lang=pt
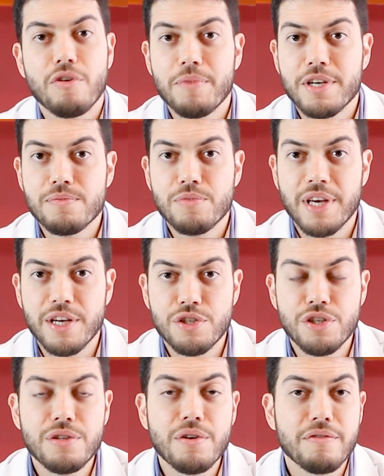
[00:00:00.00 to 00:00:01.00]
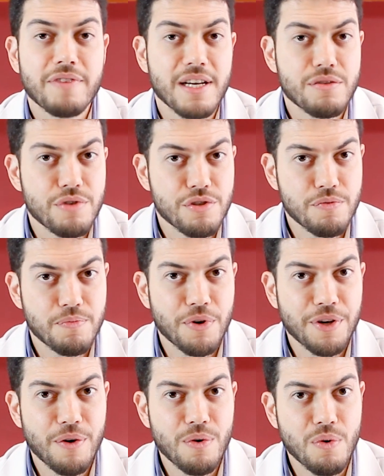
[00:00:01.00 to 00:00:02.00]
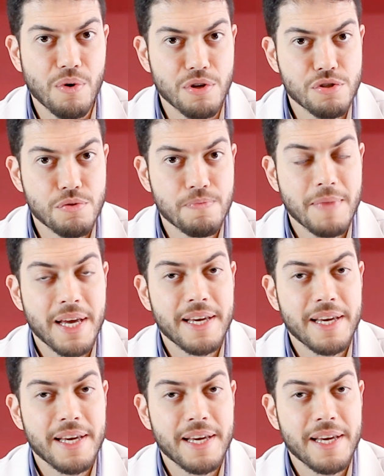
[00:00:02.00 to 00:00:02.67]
eu mesmo que edito e eu faço isso porque eu gosto.